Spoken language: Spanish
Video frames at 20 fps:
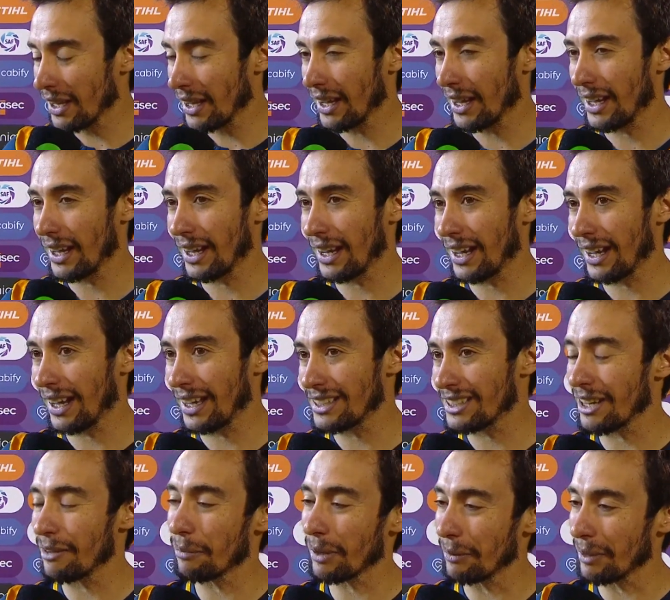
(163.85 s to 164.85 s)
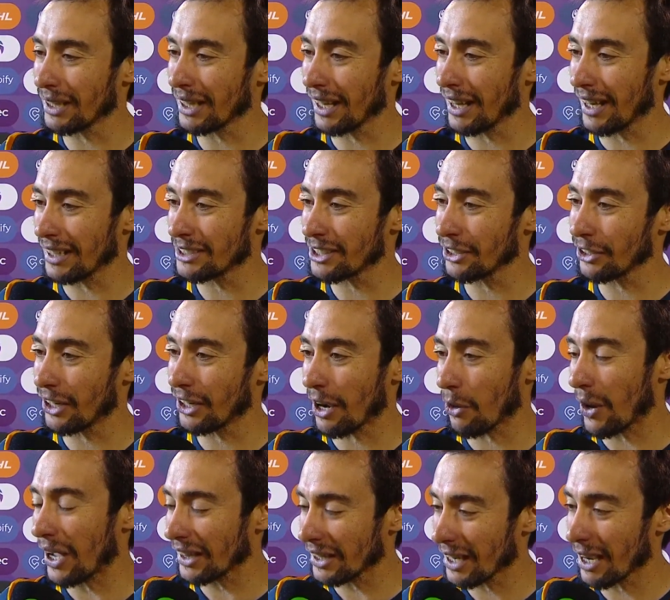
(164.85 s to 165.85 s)
eh, siempre me están haciendo el
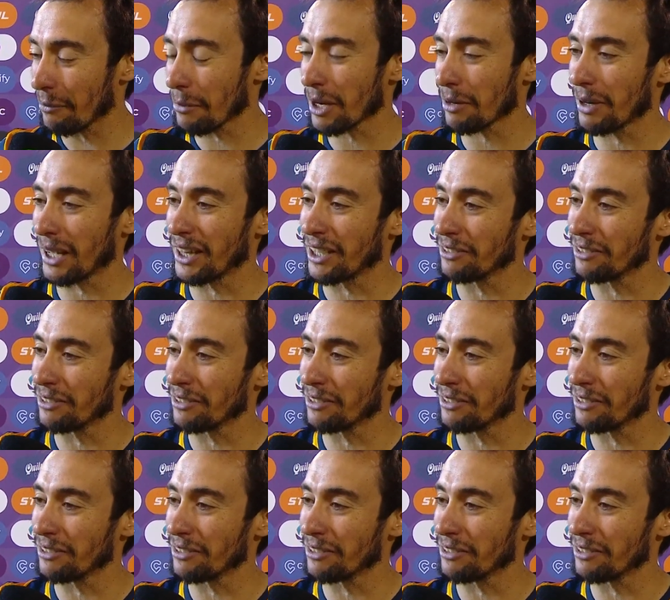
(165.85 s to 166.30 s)
aguante y a mi hermana.